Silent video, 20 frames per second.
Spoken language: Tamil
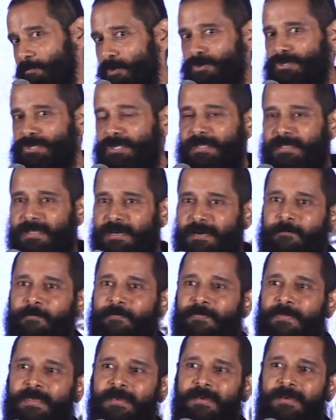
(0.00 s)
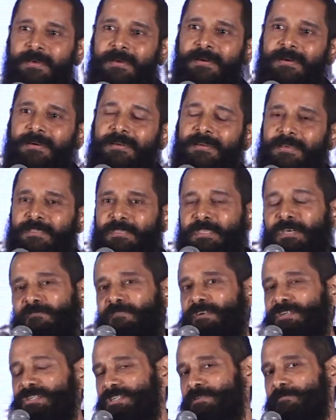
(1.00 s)
எமோஷன் தான் இத்தனை
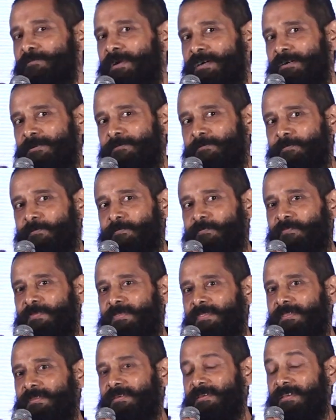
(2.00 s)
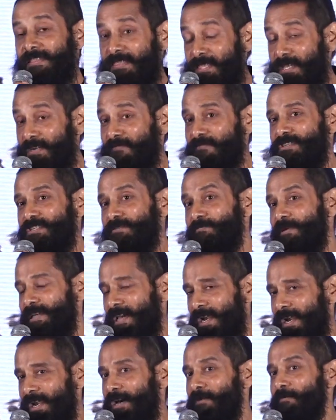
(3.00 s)
வருஷமாக இத்தனை
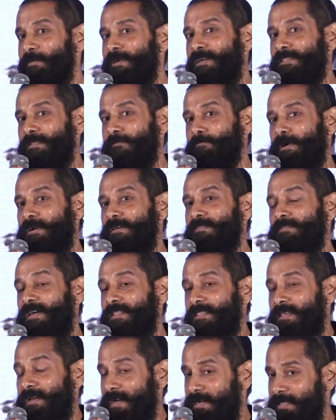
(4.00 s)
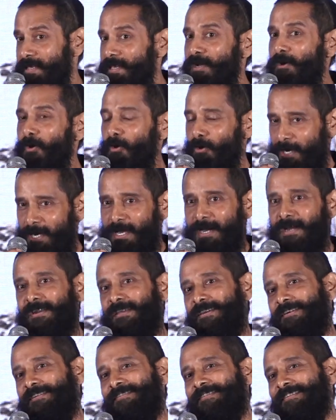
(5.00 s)
வருஷமாக எல்லாமே அந்த படத்தை அந்த கதையை
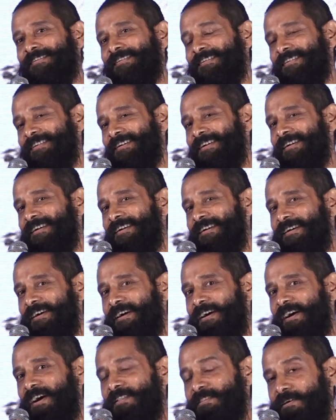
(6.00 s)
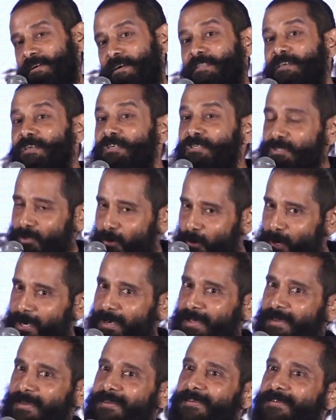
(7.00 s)
கொண்டாடி அந்த கதையை
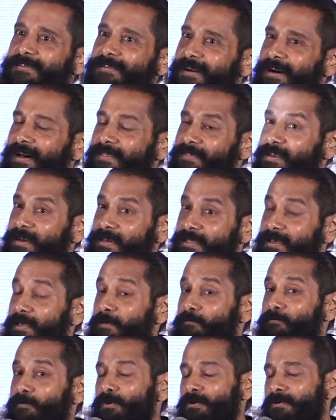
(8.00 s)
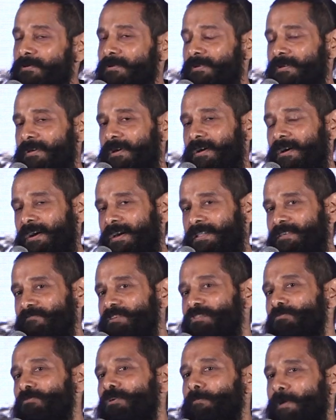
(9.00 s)
சொல்லி அந்த கதையை இப்போது அதை
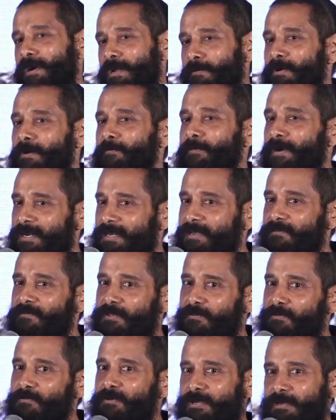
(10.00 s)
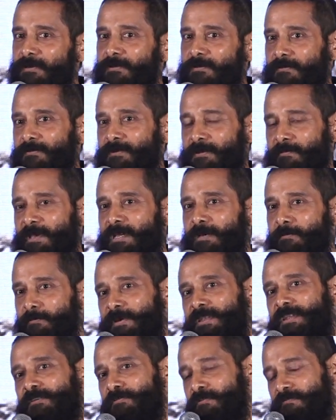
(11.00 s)
வந்து ஒரு படமாக பார்க்குறது வந்து ஒரு ஒரு
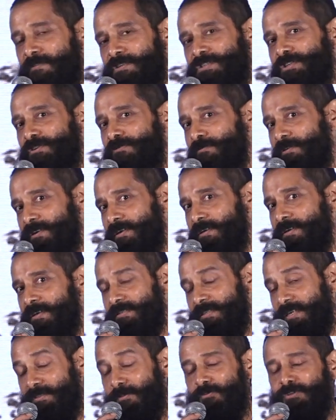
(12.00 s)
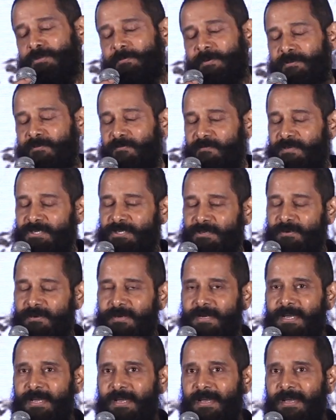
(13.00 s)
மிகப்பெரிய ஒரு விஷயம் ஒரு சந்தோஷமான ஒரு விஷயம்